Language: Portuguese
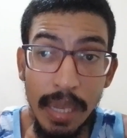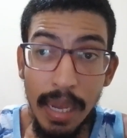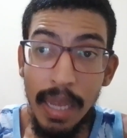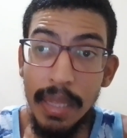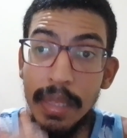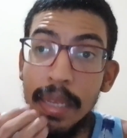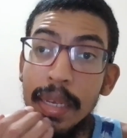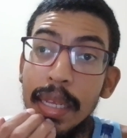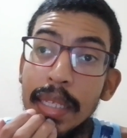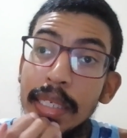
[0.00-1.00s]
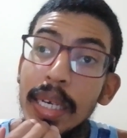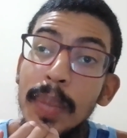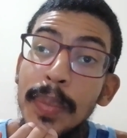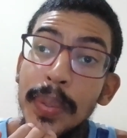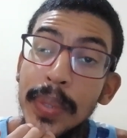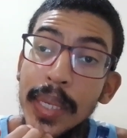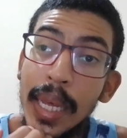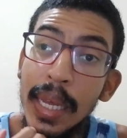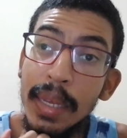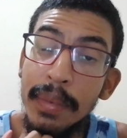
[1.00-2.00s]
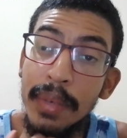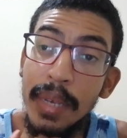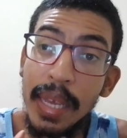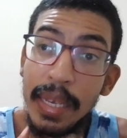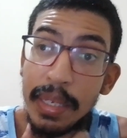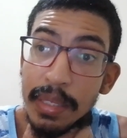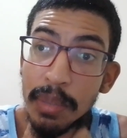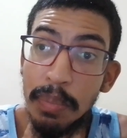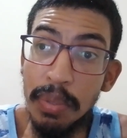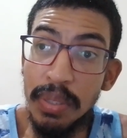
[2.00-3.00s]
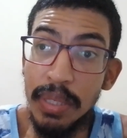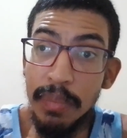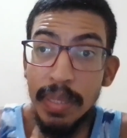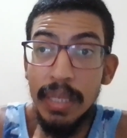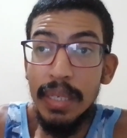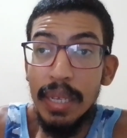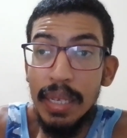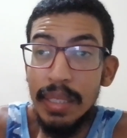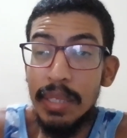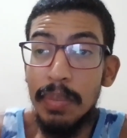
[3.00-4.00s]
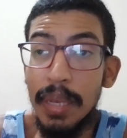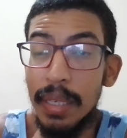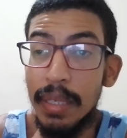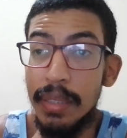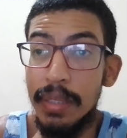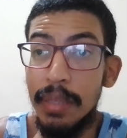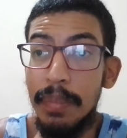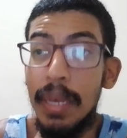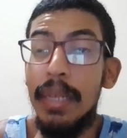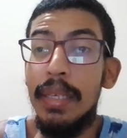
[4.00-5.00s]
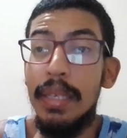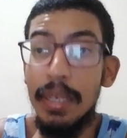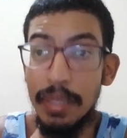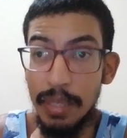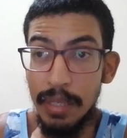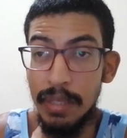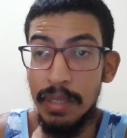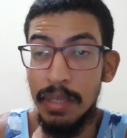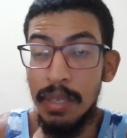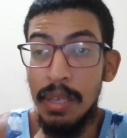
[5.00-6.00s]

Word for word: a internet abre um, la, um leque de possibilidades para que, para que a gente